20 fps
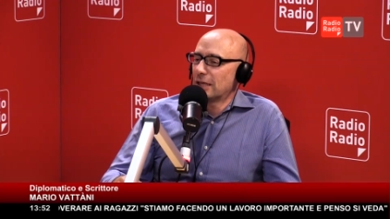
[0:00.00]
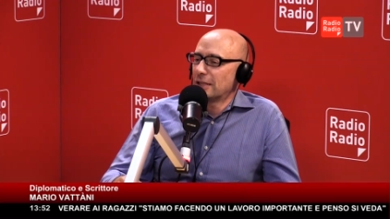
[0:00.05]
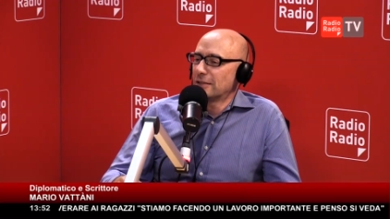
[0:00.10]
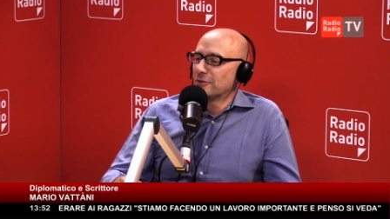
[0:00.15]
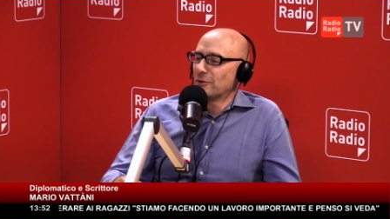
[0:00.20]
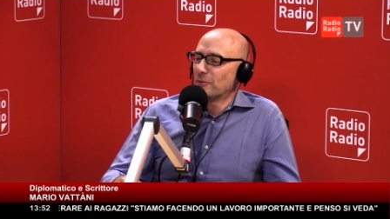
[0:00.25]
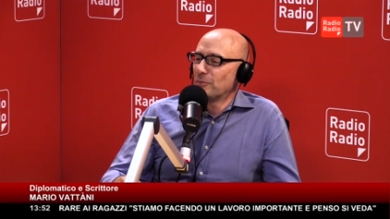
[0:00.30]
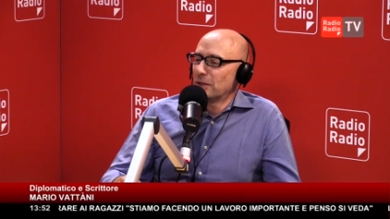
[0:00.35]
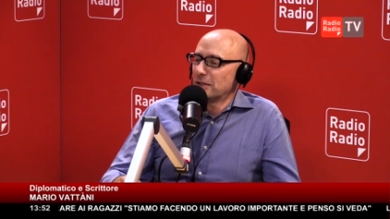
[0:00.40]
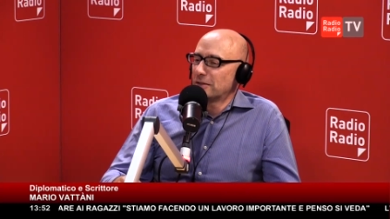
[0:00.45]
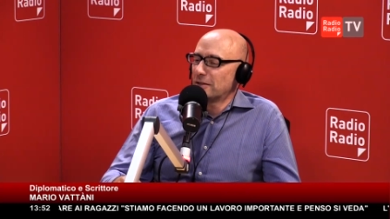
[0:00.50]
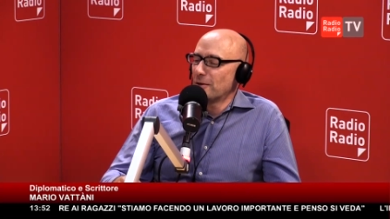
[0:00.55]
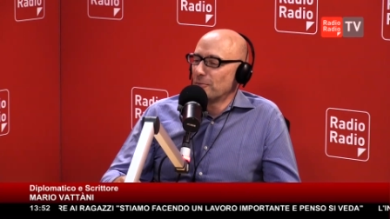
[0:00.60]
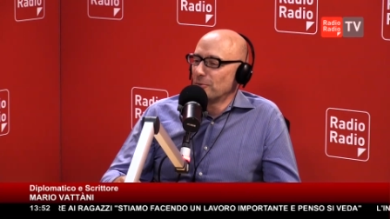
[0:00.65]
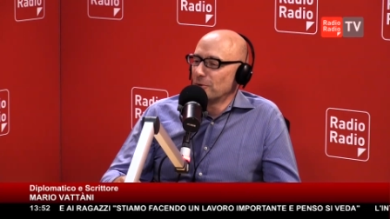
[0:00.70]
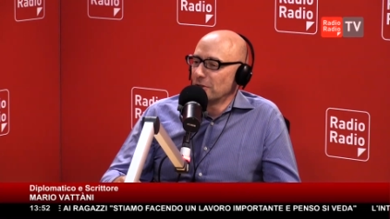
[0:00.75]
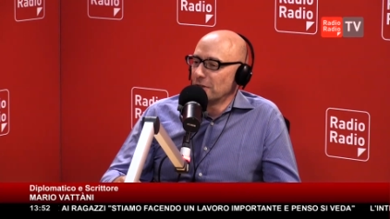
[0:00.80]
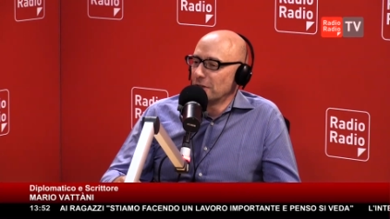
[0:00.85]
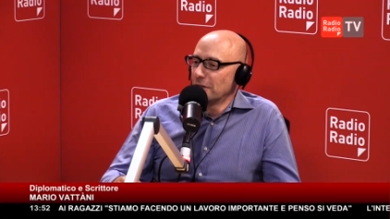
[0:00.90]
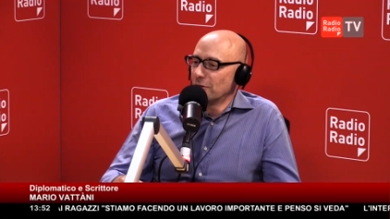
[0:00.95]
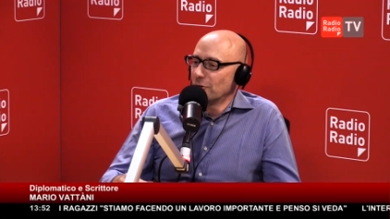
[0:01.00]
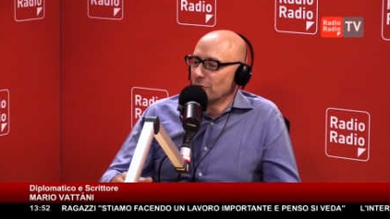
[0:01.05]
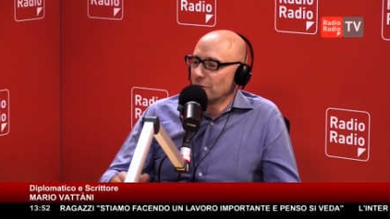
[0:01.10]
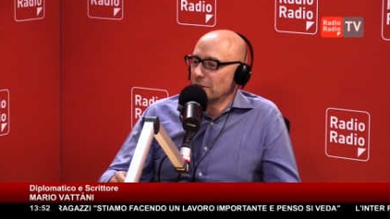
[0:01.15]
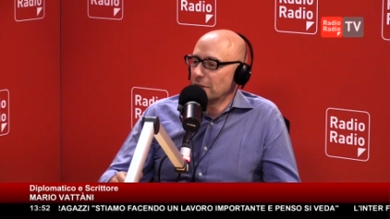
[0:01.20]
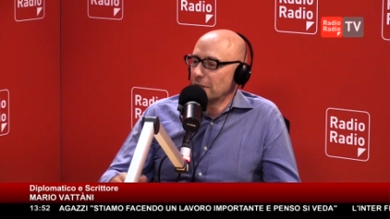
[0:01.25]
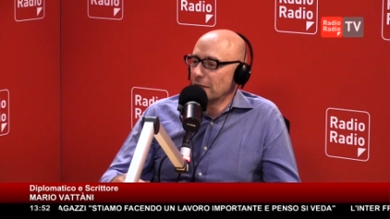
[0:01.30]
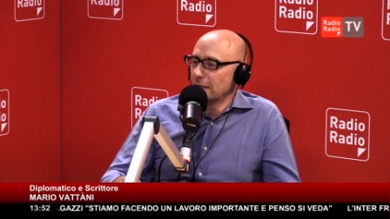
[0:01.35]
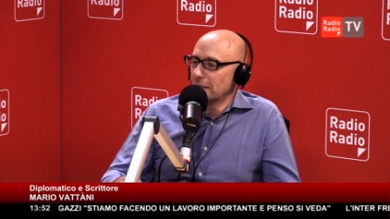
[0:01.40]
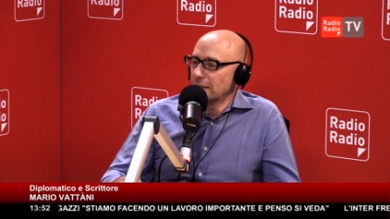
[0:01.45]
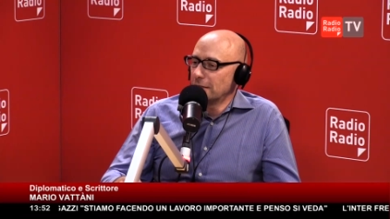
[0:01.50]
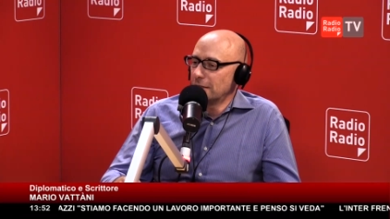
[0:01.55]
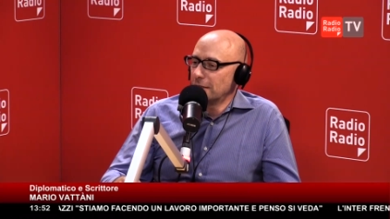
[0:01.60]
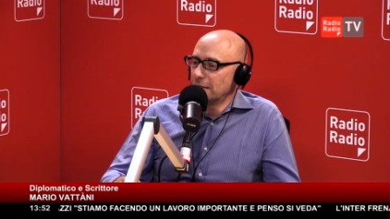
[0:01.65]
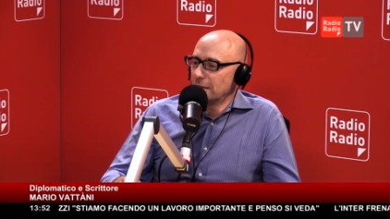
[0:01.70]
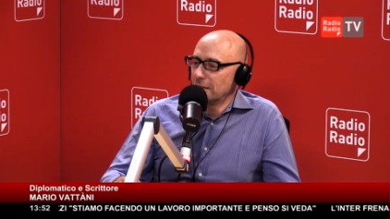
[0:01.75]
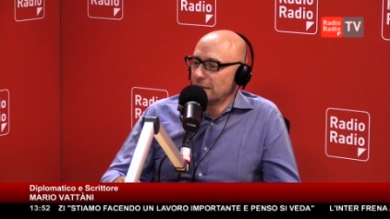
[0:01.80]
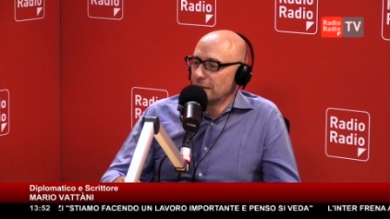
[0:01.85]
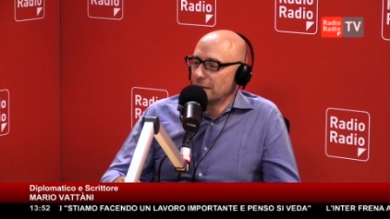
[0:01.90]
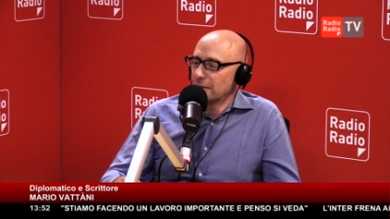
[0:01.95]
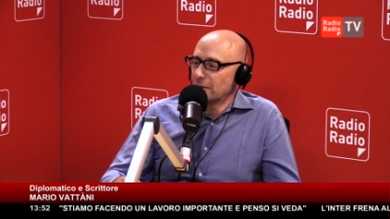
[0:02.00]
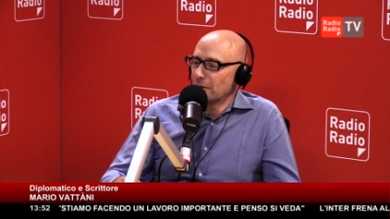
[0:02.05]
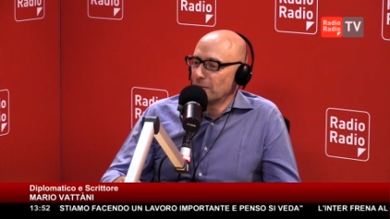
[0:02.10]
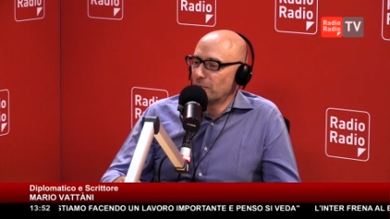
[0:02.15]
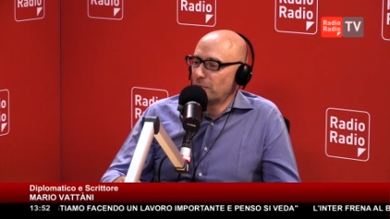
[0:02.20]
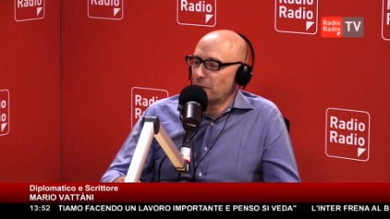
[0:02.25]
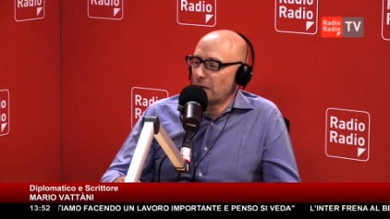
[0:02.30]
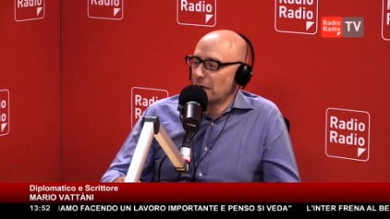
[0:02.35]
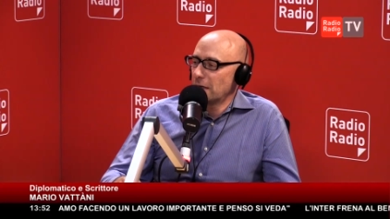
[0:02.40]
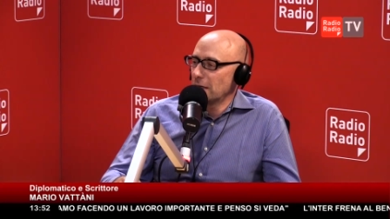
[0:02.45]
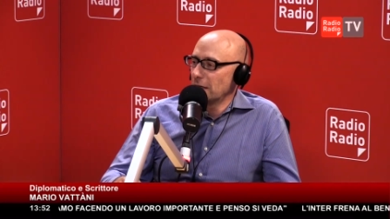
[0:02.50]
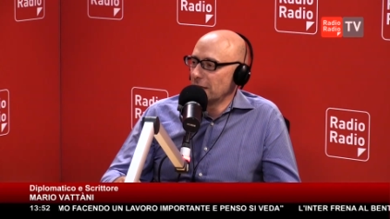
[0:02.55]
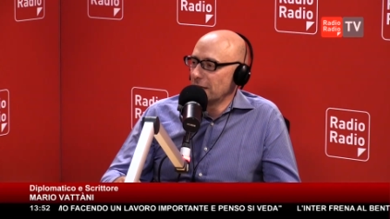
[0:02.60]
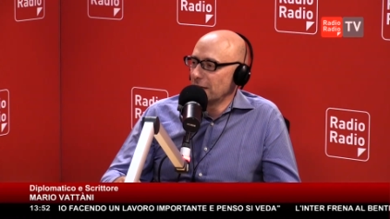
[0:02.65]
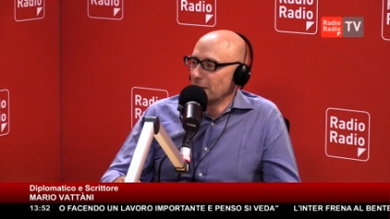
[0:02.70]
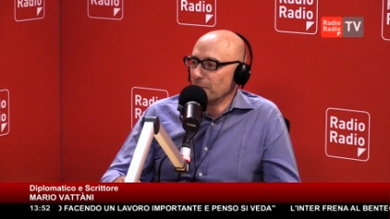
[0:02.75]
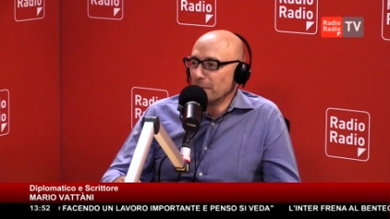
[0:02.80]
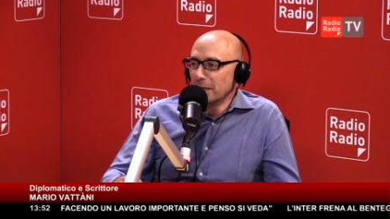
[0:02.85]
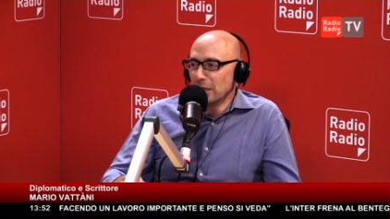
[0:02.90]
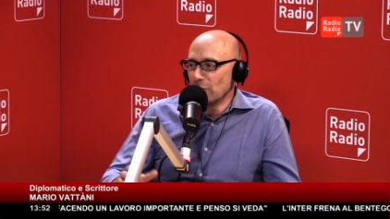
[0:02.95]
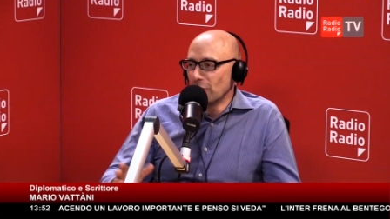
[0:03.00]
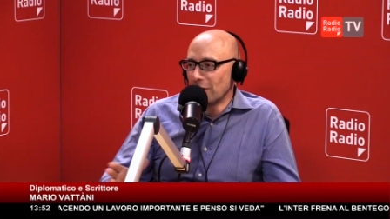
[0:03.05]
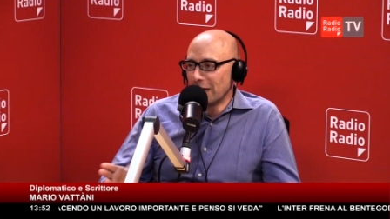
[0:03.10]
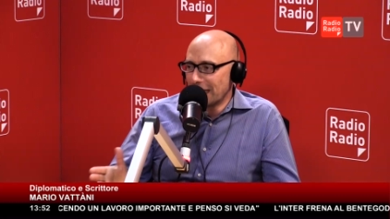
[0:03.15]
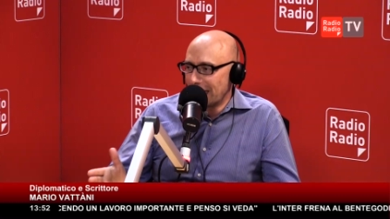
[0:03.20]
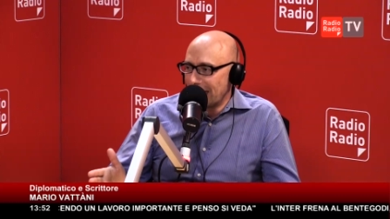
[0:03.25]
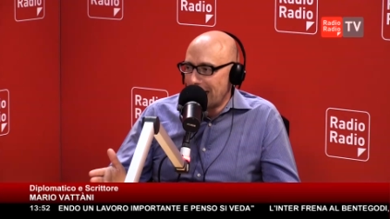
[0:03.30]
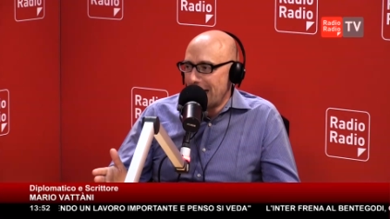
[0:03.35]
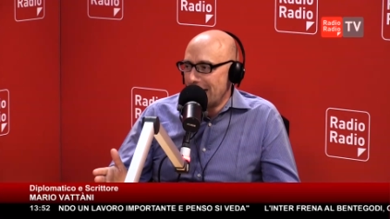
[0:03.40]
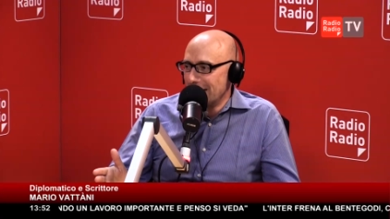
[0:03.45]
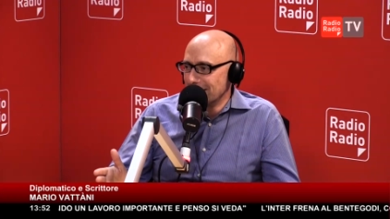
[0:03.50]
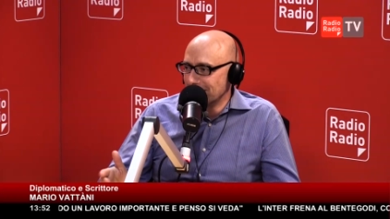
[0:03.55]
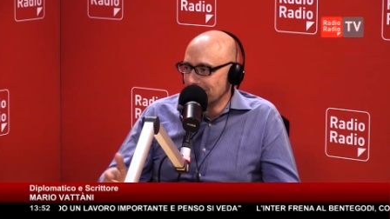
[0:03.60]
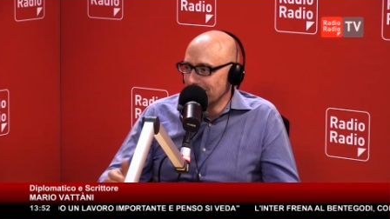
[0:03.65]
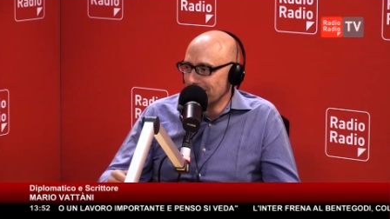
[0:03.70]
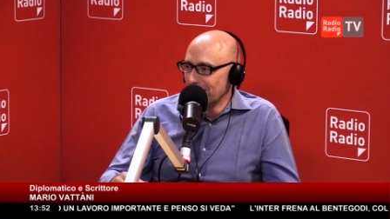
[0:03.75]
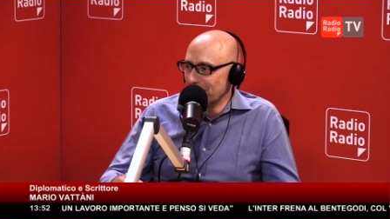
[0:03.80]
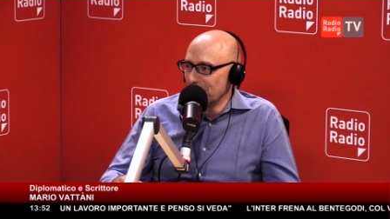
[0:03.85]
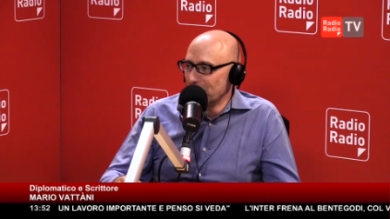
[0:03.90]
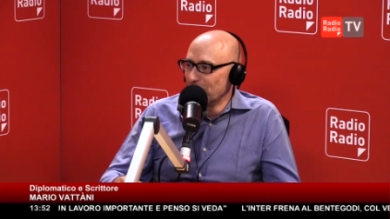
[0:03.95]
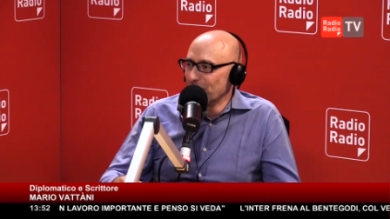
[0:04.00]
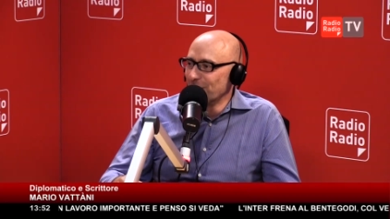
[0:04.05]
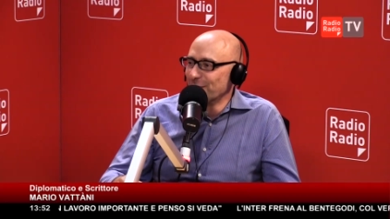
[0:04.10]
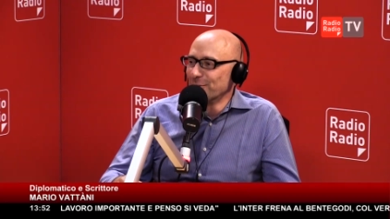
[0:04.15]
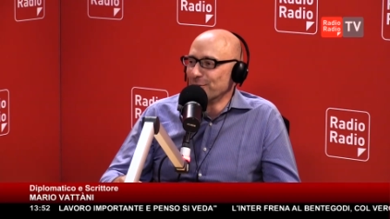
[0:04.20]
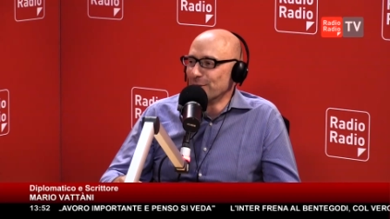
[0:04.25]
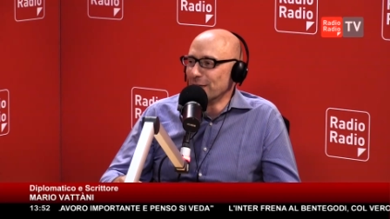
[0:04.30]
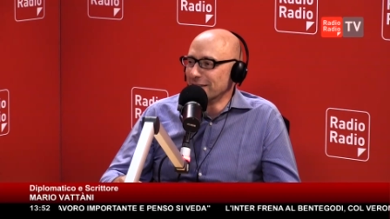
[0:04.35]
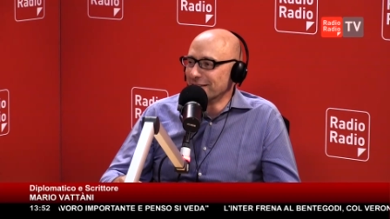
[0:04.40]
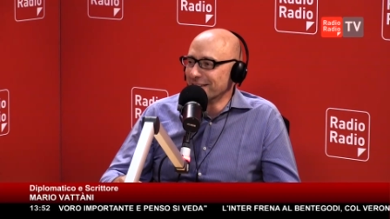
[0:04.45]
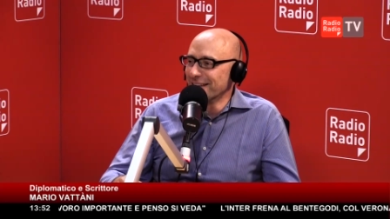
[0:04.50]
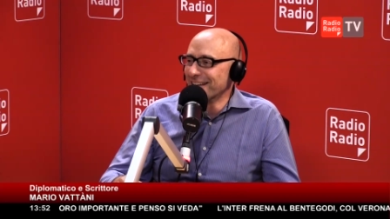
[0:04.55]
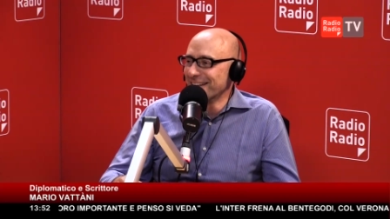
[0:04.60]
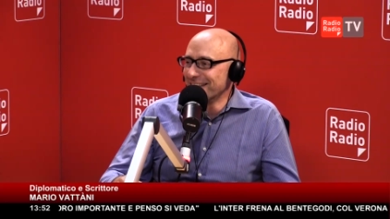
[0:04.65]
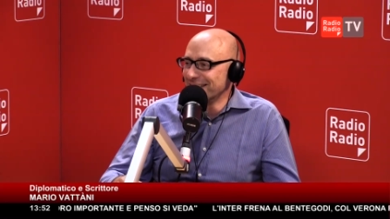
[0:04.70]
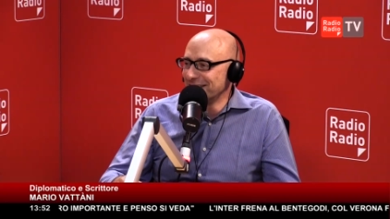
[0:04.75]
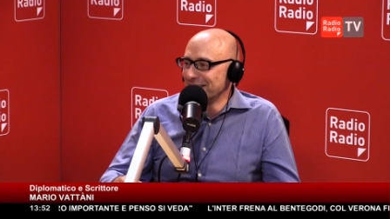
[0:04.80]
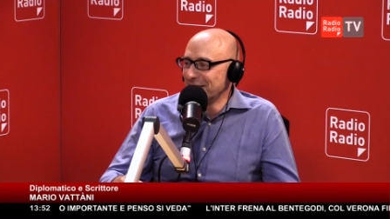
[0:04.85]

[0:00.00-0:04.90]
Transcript: insomma siamo nell'ordine di comprarle almeno la casa e poi una serie di